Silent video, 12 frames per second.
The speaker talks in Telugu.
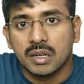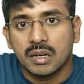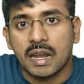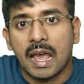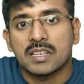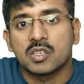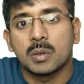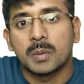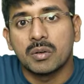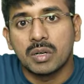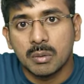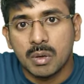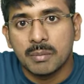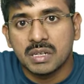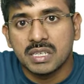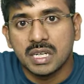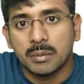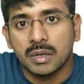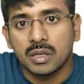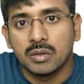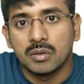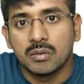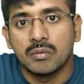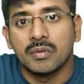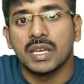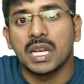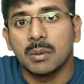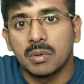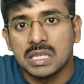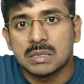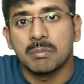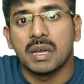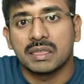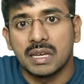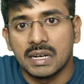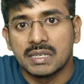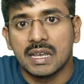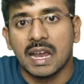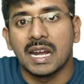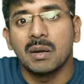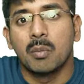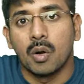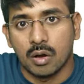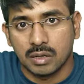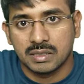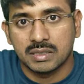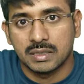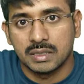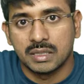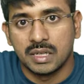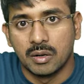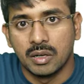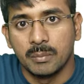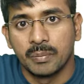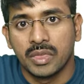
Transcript: క్లాస్ లోపల ఉండే మెంబర్స్ ఏంటి మనకు వేరియబుల్స్ మెథడ్స్ అండ్ బ్లాక్స్ అవునా